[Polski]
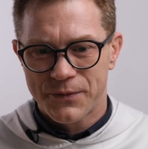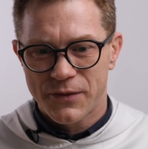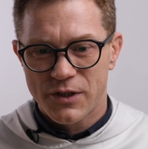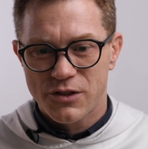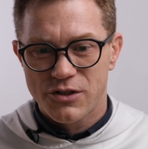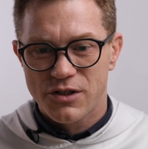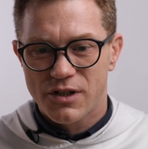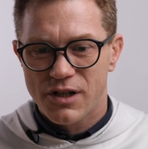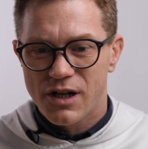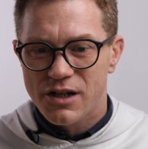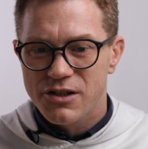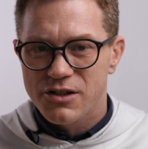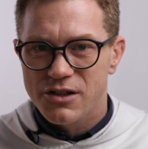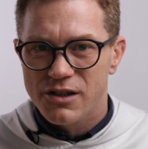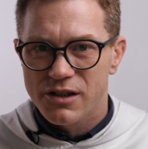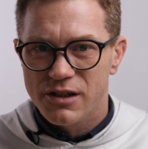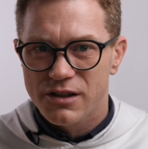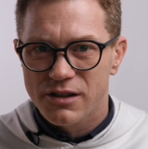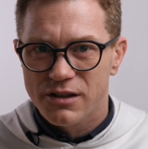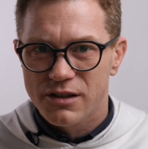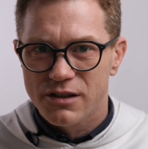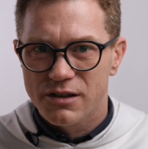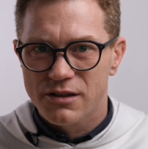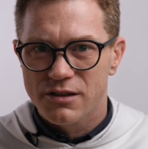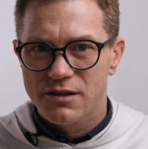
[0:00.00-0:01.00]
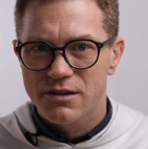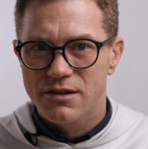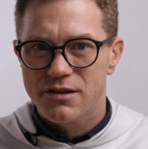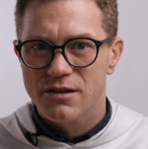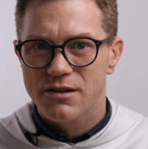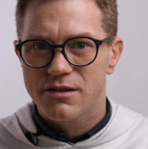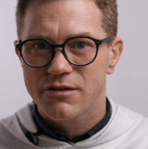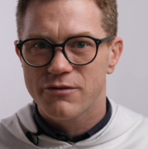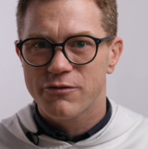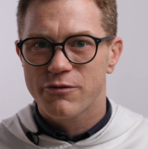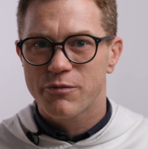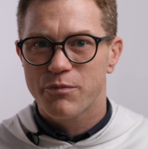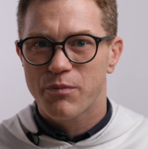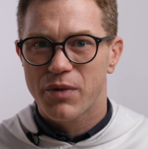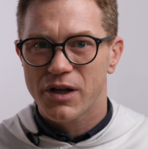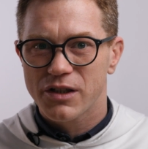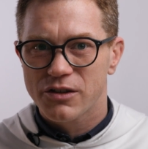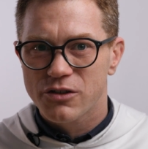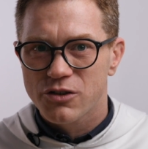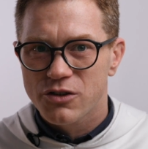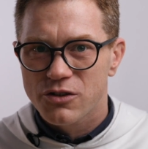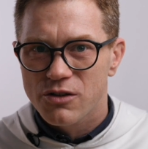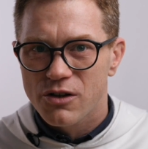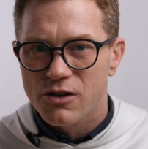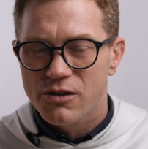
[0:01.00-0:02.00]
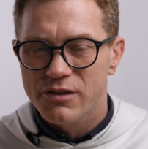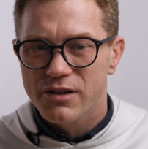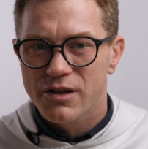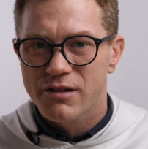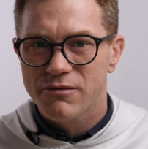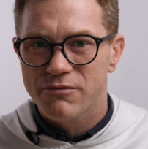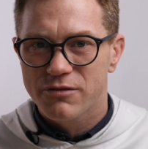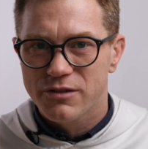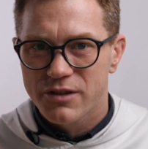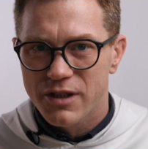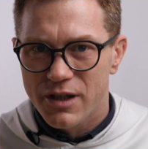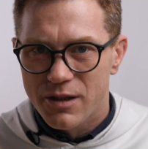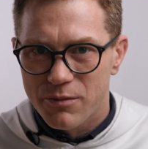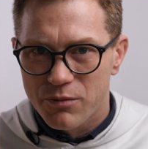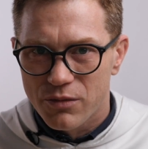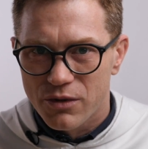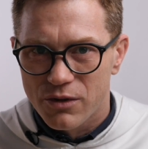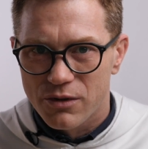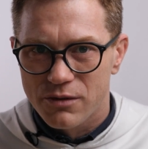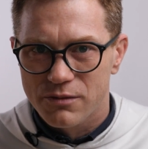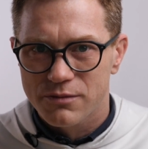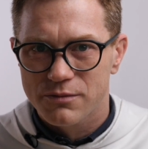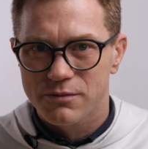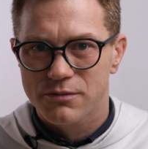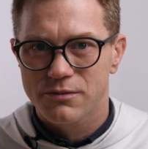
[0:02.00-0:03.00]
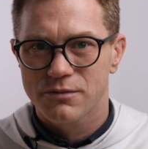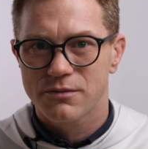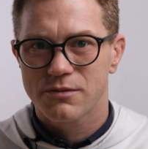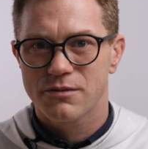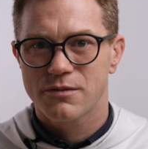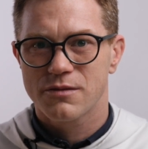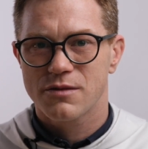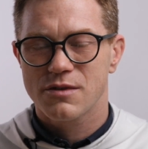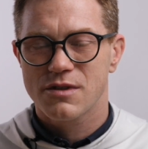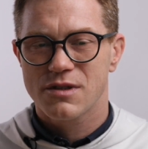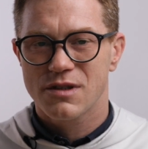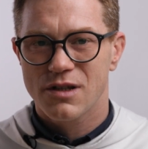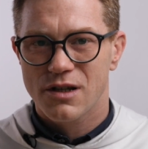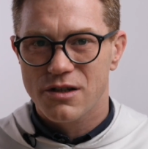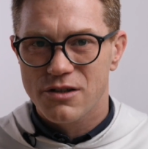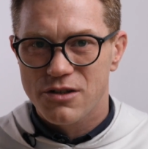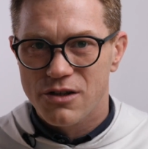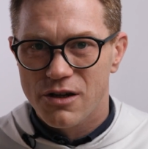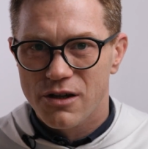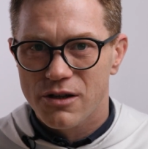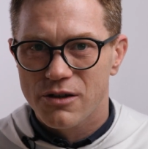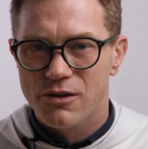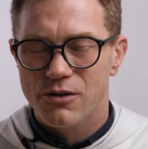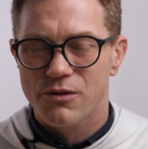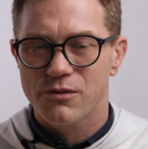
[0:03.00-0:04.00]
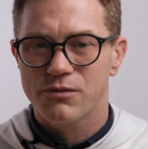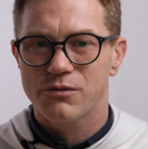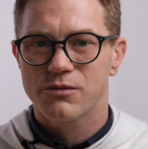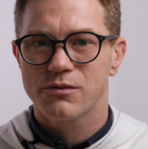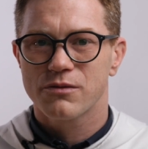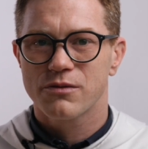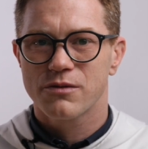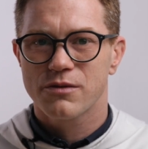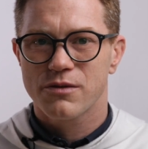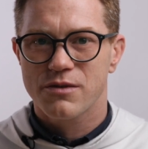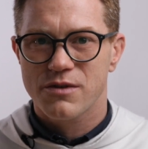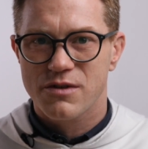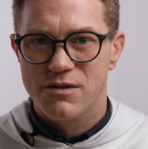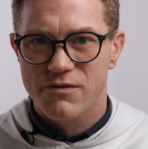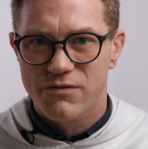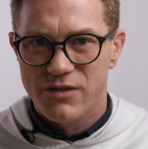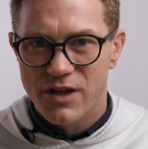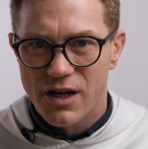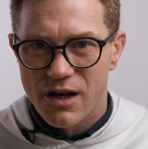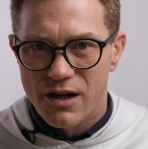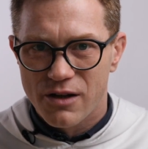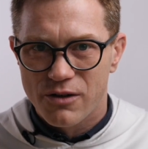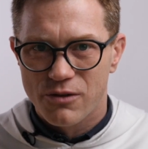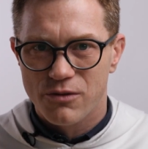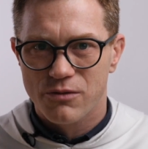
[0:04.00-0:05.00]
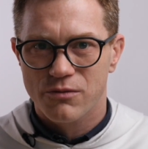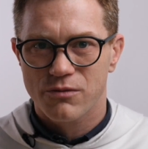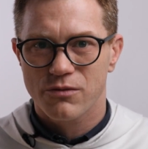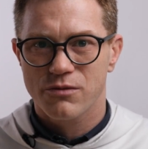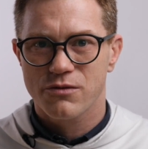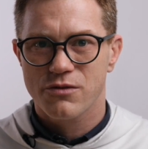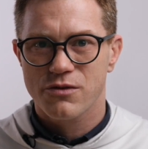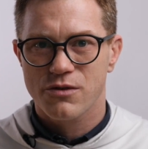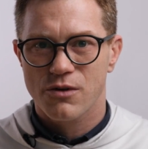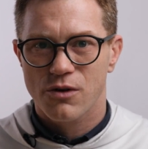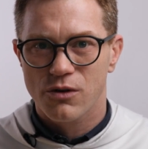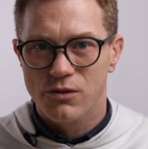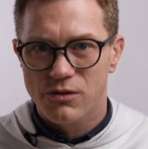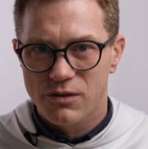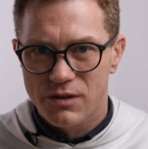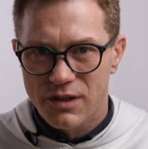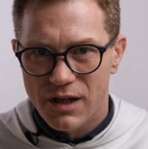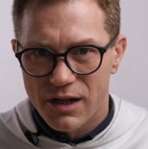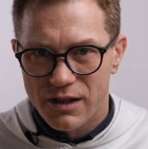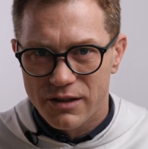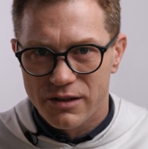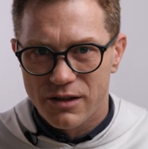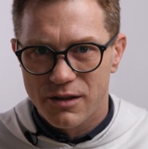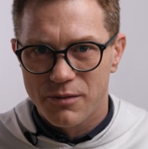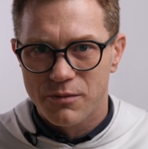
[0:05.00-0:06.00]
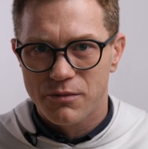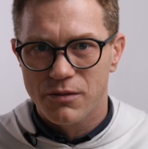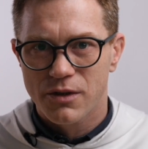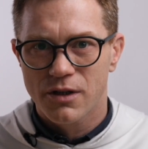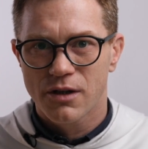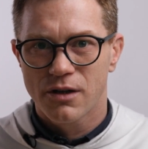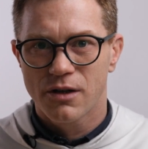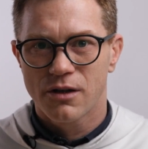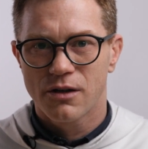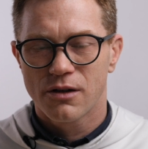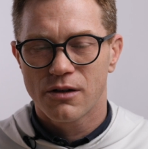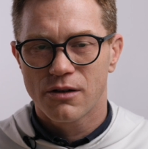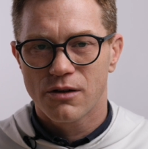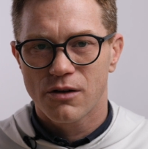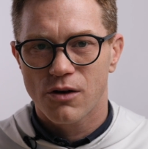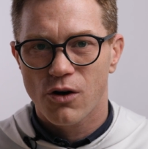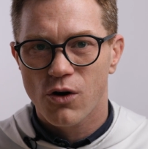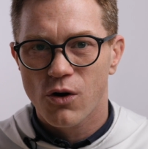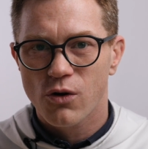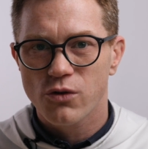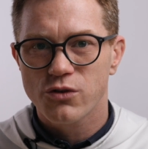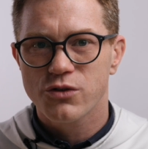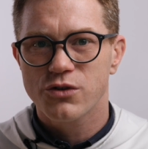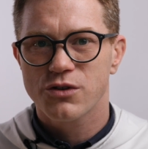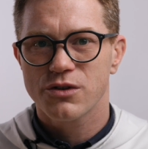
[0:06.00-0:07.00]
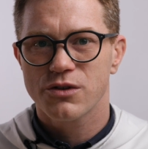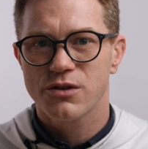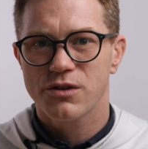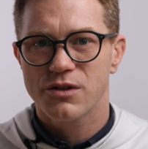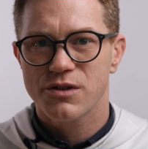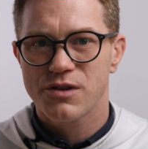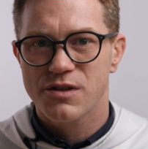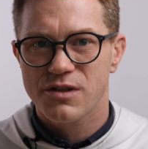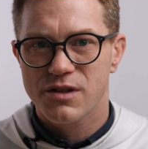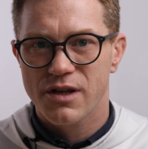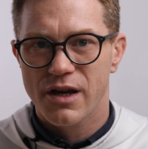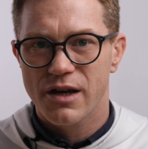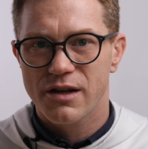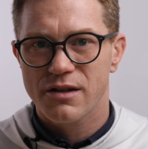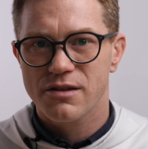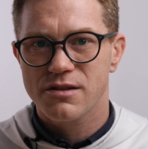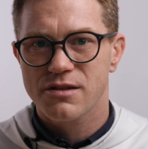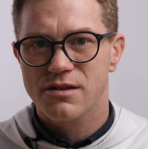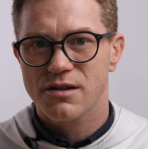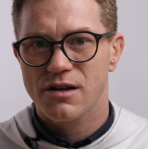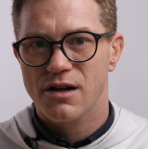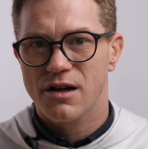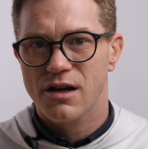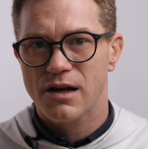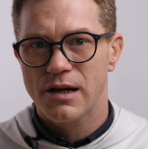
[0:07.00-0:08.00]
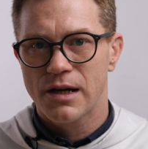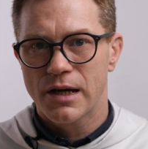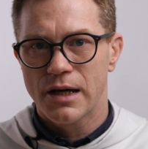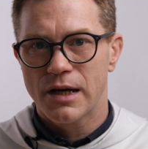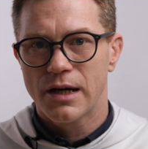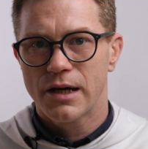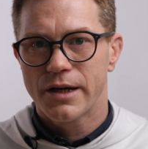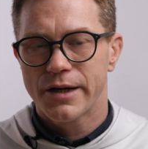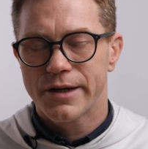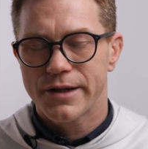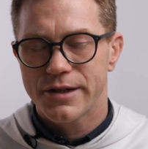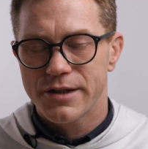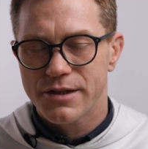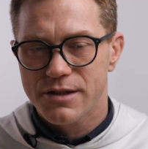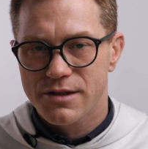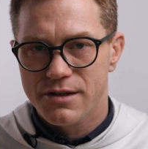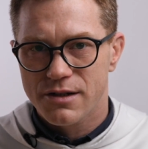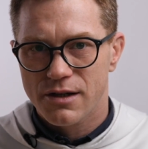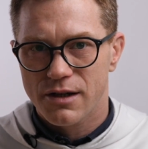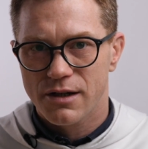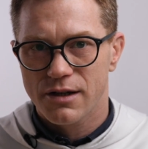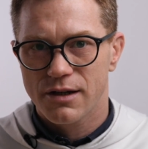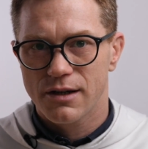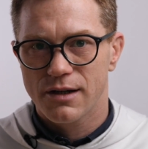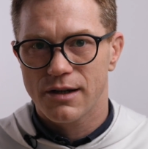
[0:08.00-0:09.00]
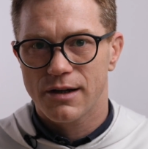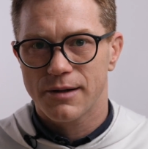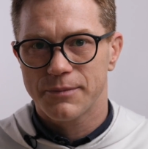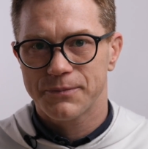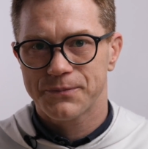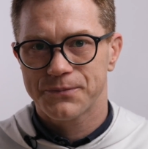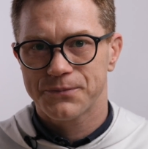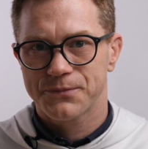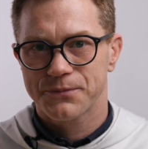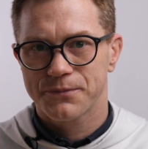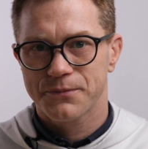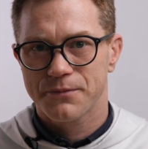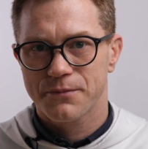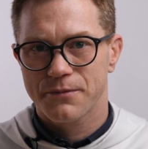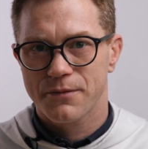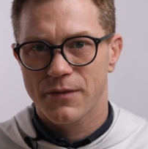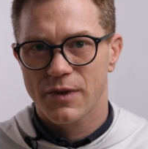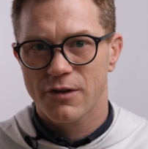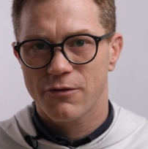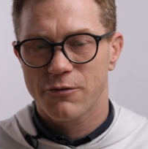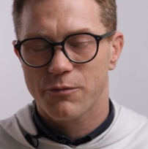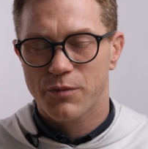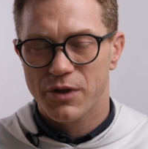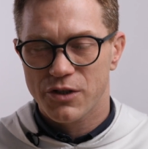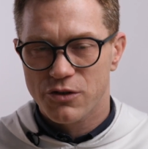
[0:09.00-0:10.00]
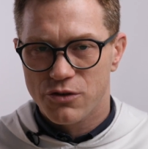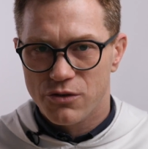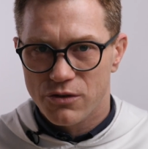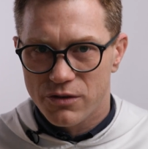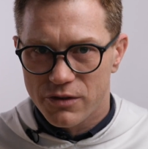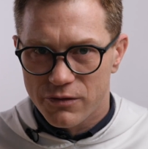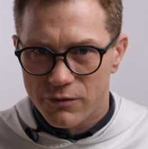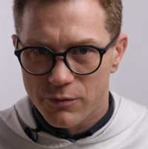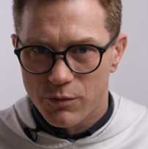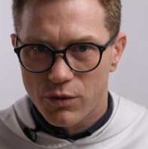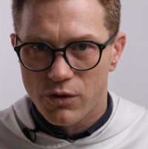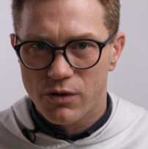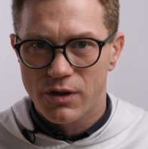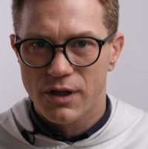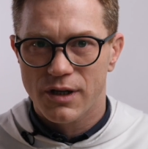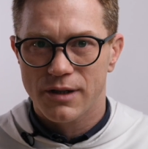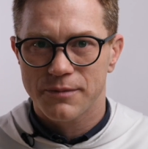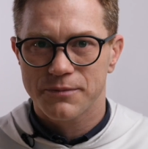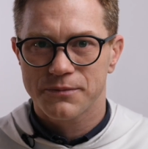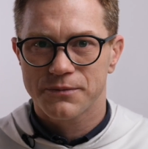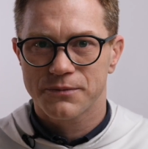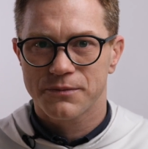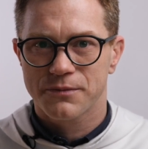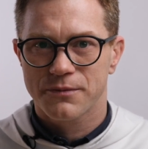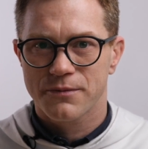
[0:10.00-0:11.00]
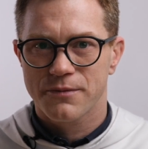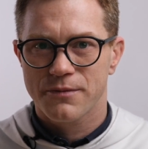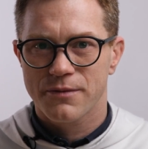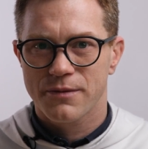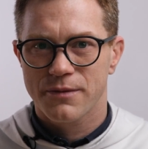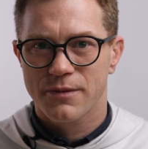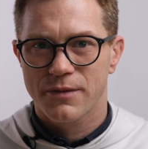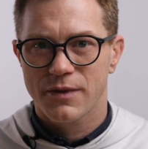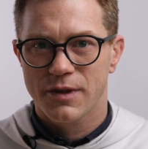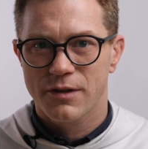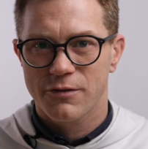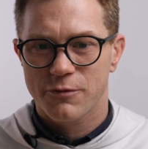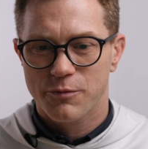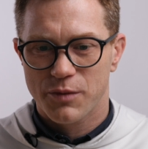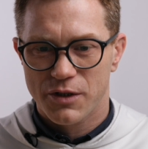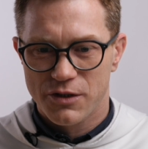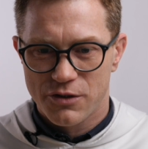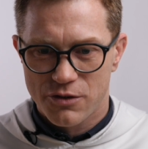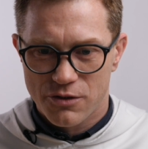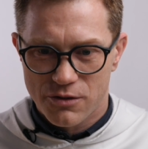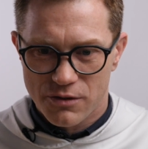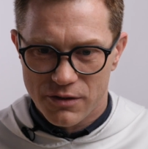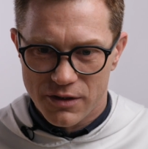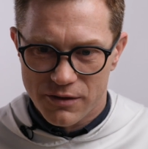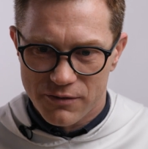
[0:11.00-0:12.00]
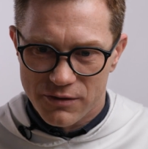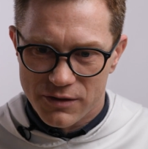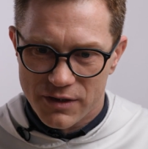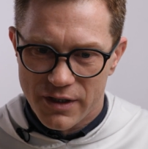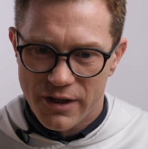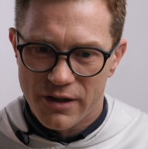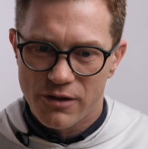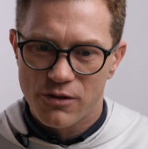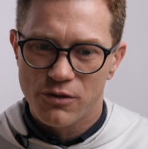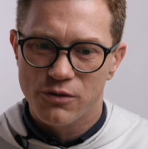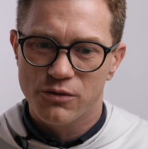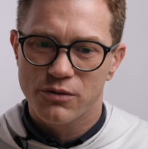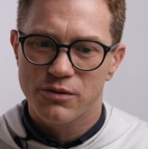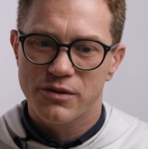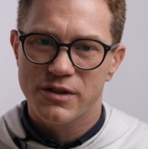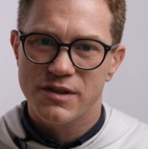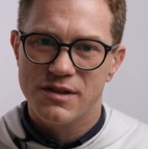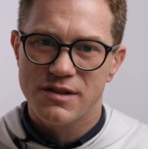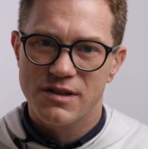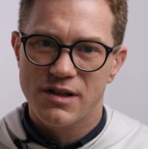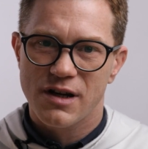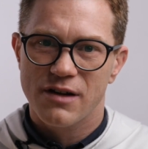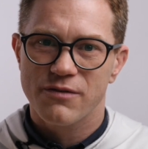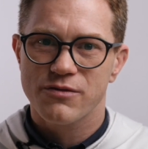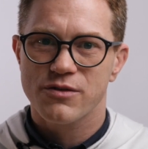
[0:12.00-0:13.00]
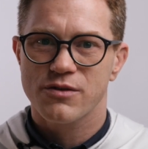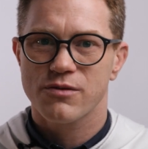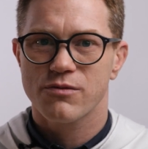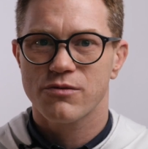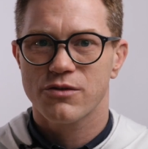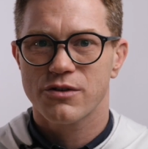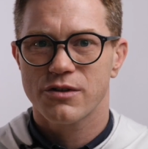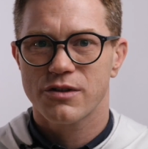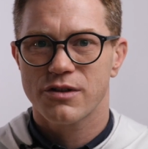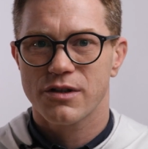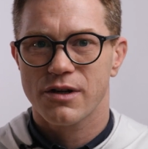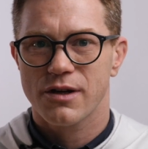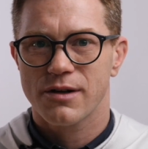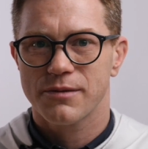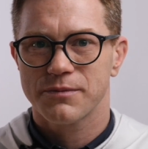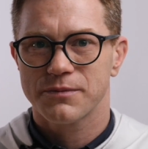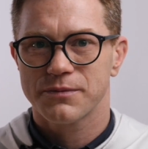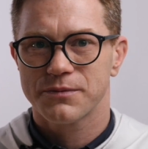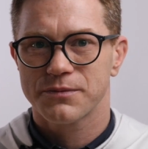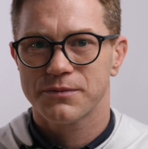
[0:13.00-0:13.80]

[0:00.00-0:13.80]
Czy raczej e, wpatrzone w niebo z nadzieją, z wiarą, z oddaniem oczy i serca Izraela? wpatrzone w Boga, wpatrzone w tego, który jest dawcą życia.